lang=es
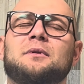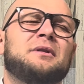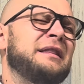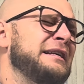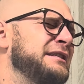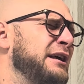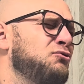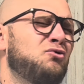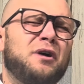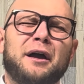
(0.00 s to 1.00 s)
Desde
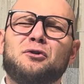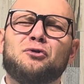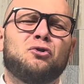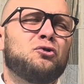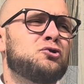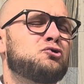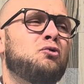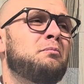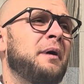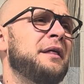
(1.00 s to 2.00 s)
nunca, yo no conozco
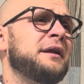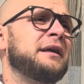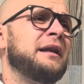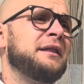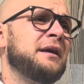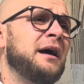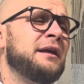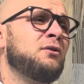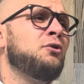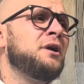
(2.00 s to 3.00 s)
un padre que le diga al
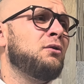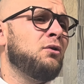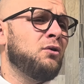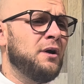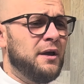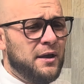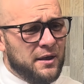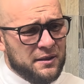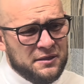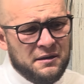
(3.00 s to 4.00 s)
hijo, hijo,
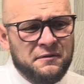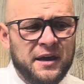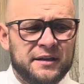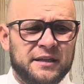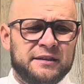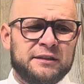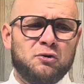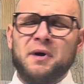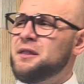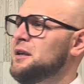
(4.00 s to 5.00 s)
diviértete,
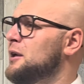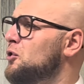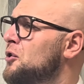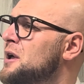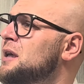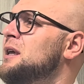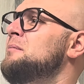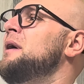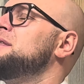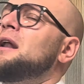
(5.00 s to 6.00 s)
toma dinero y
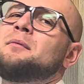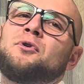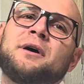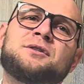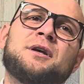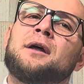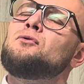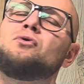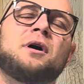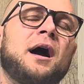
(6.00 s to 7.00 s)
vete a la borrachera.
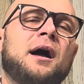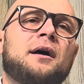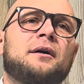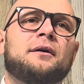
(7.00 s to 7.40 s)
Nunca.